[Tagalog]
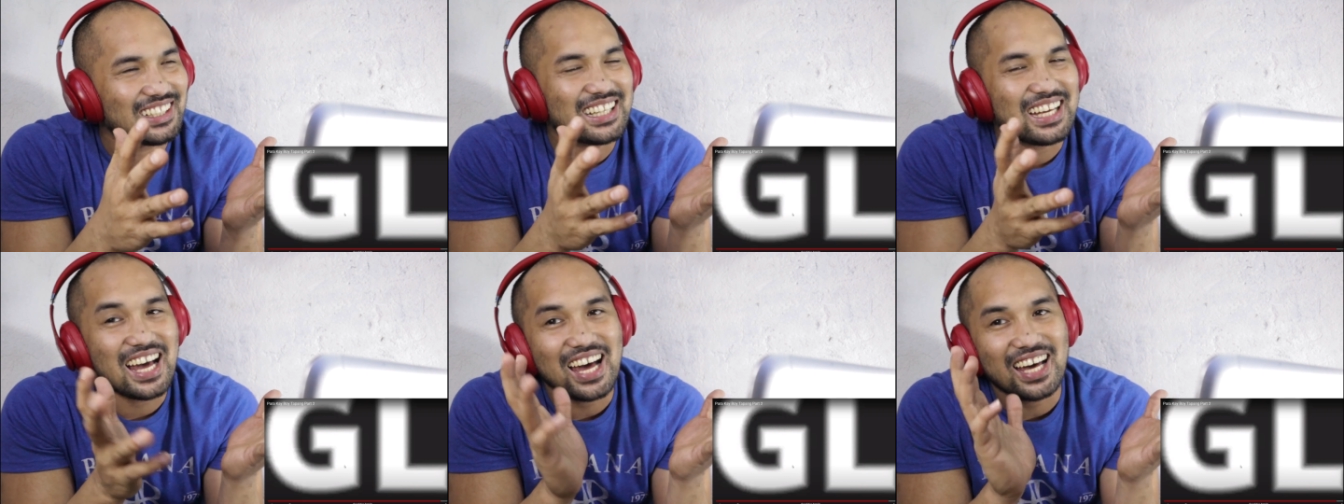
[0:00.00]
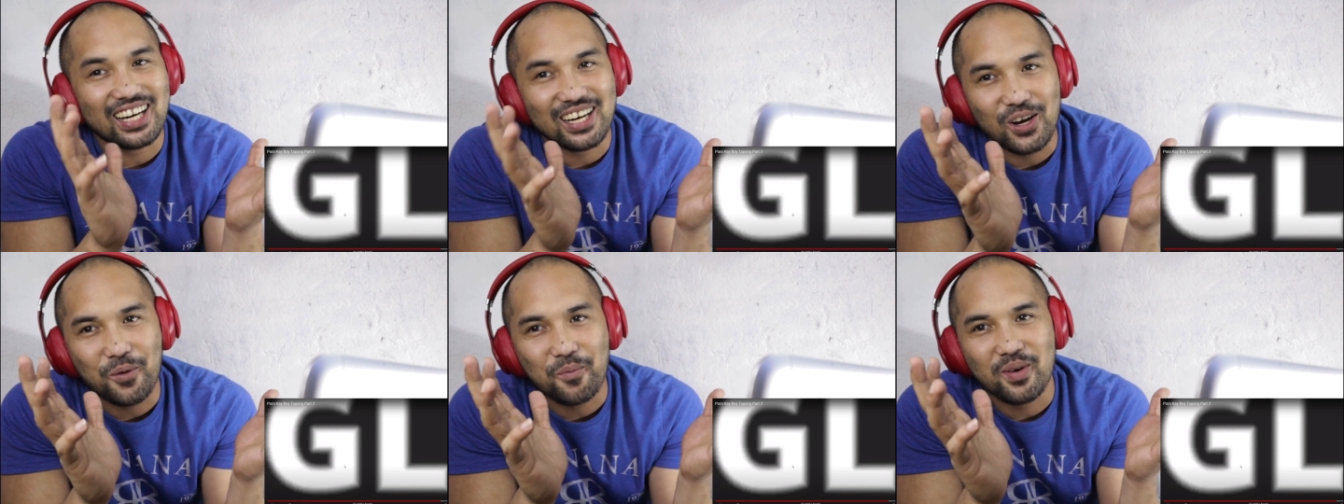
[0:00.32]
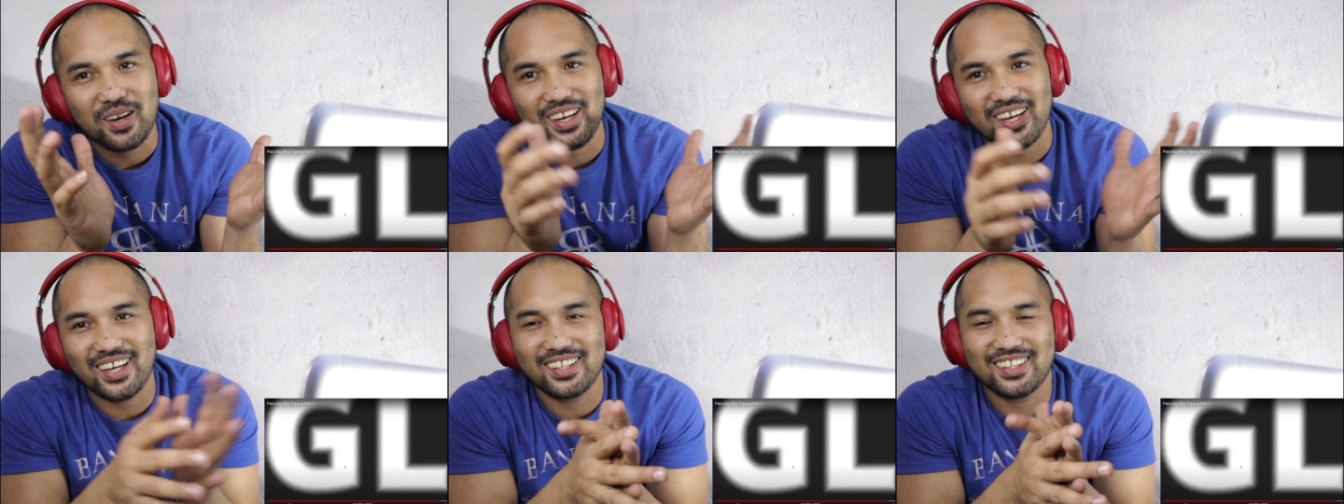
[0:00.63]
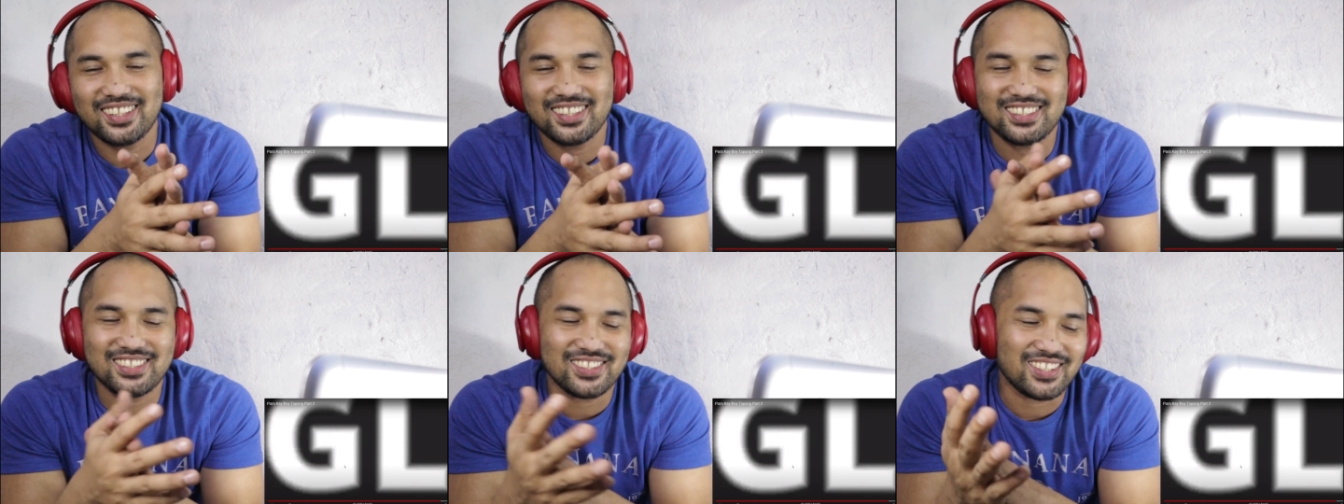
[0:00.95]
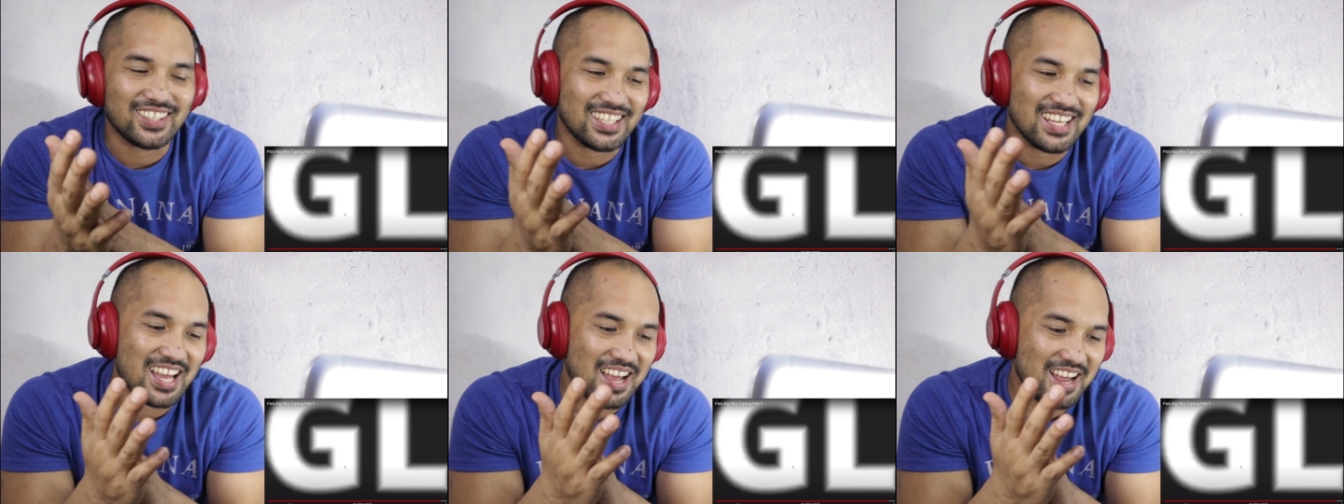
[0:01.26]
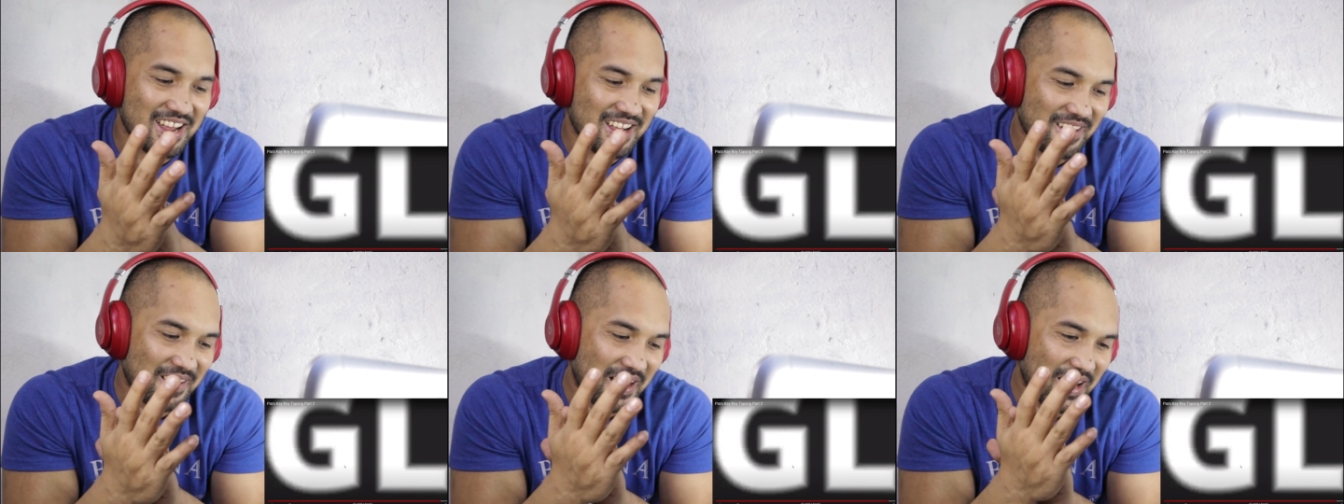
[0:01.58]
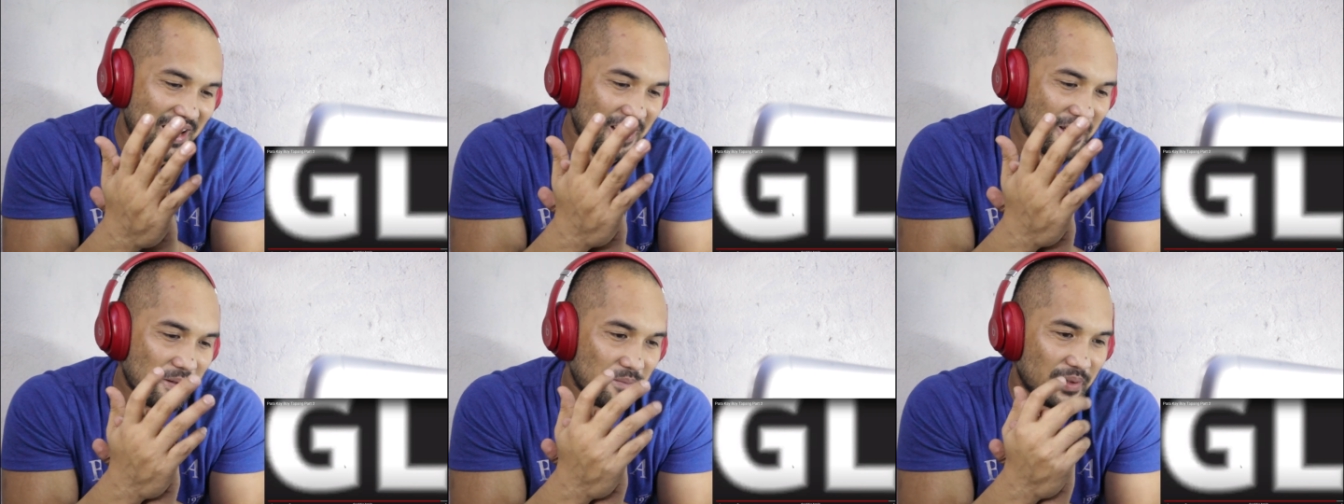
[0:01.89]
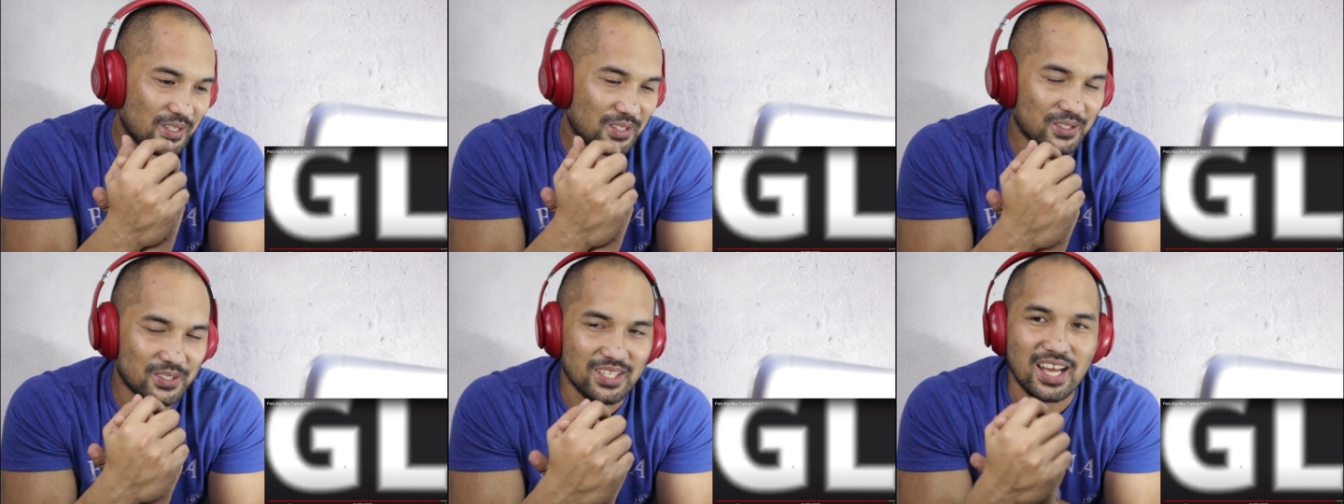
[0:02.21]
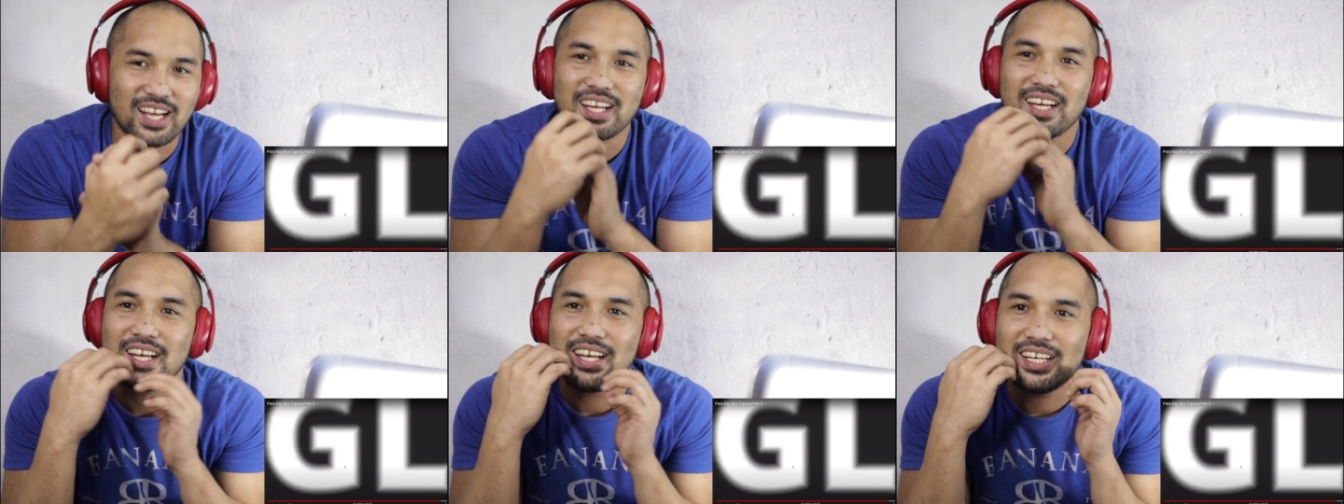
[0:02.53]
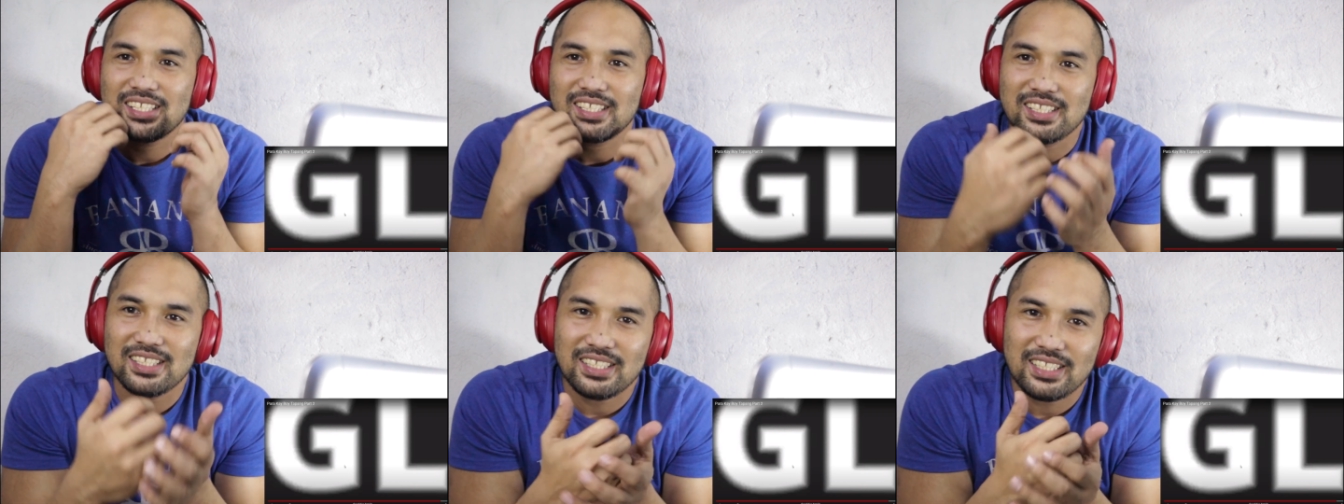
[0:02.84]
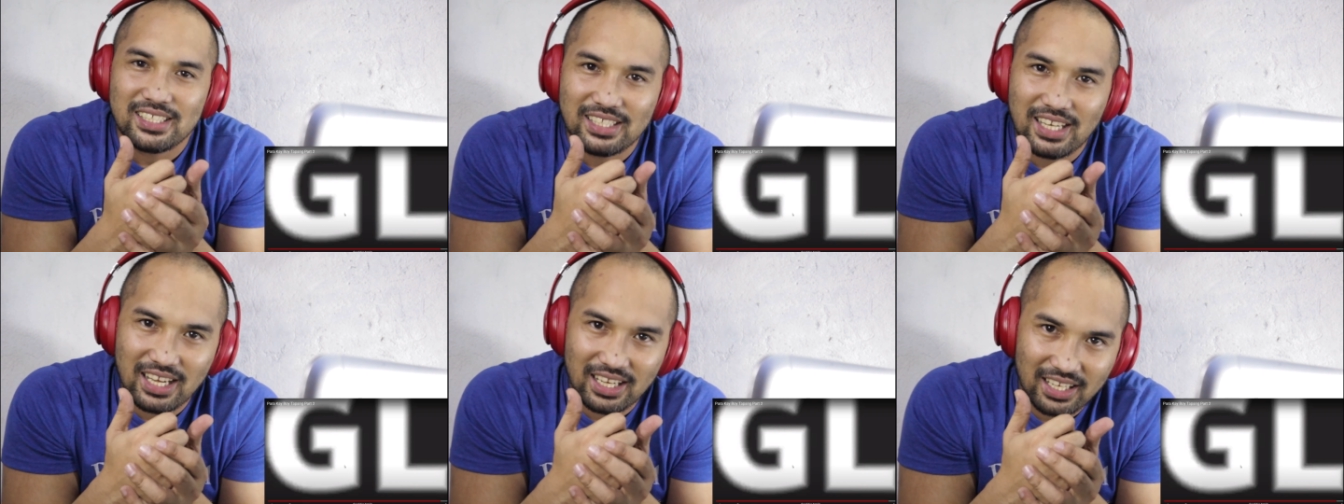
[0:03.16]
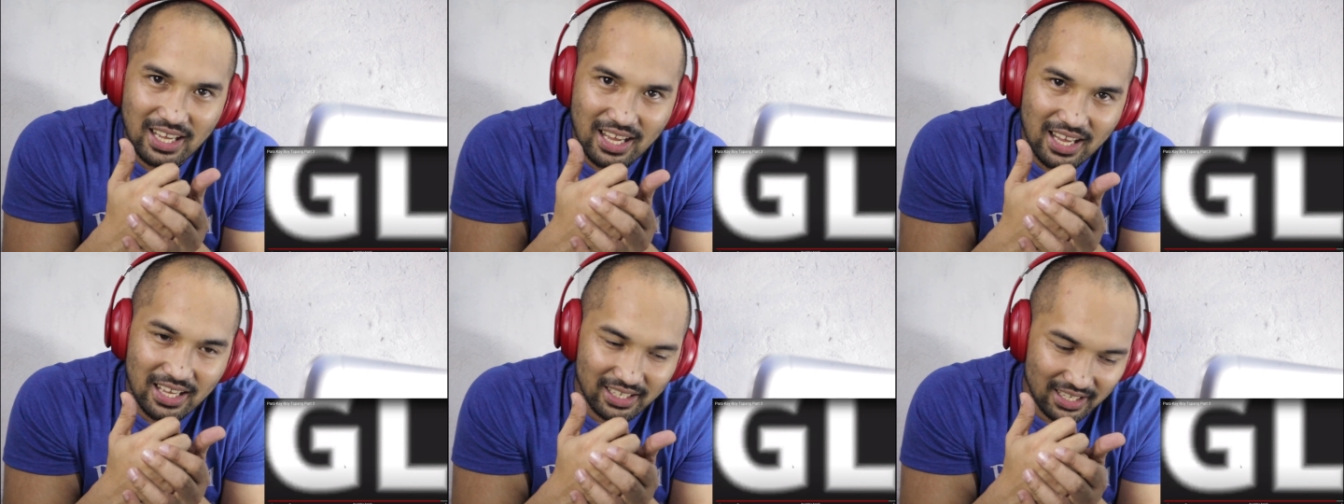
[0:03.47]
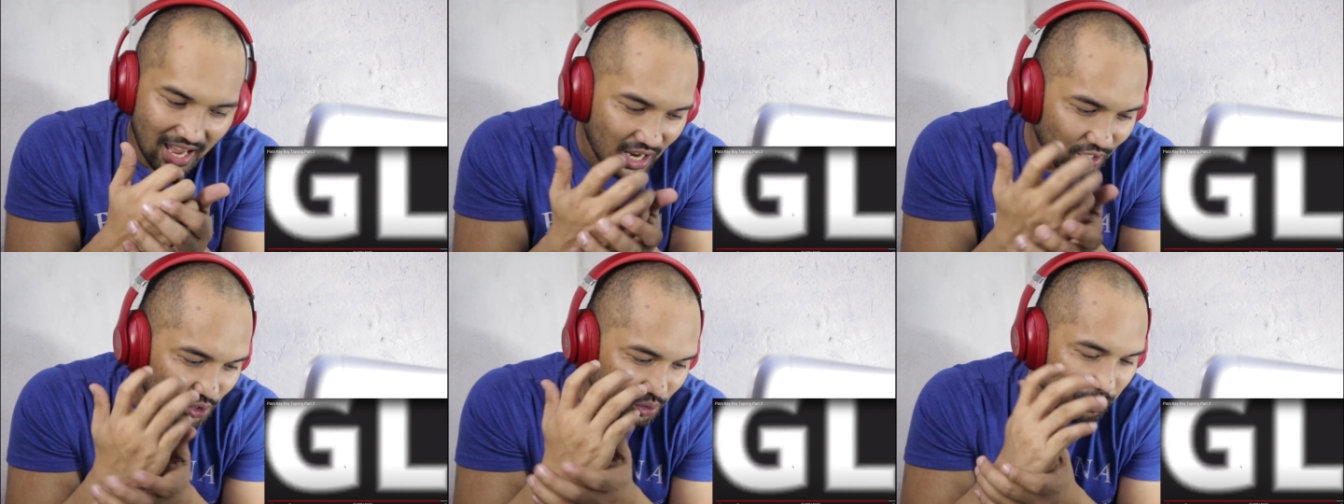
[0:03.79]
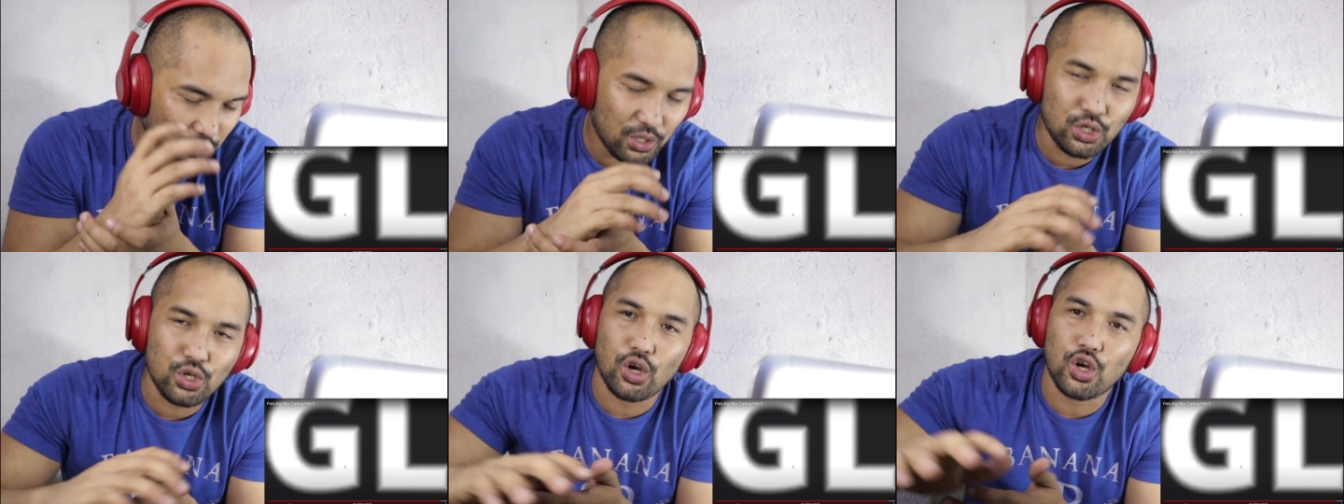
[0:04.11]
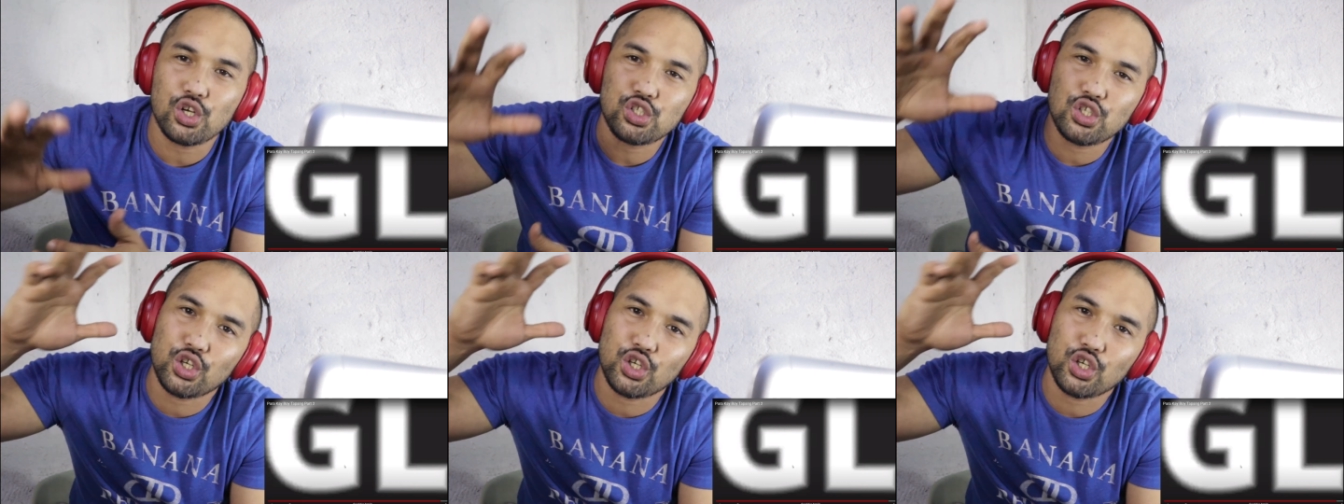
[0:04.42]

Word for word: Nag-aaral ako mag-edit. So, kaya uh, medyo nag nag-reaction ah, uh, video ko.